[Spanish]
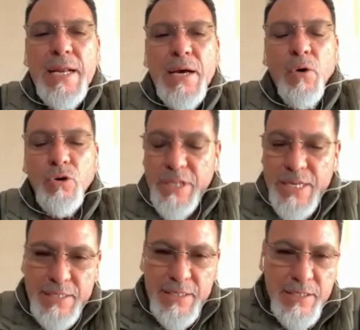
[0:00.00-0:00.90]
o se
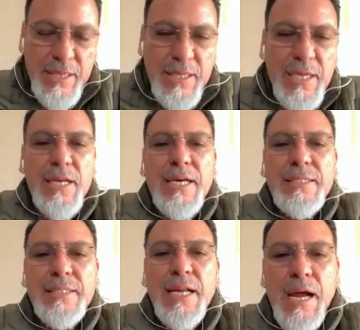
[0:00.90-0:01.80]
necesita
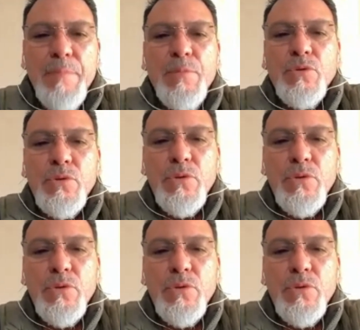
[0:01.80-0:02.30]
hacer cambios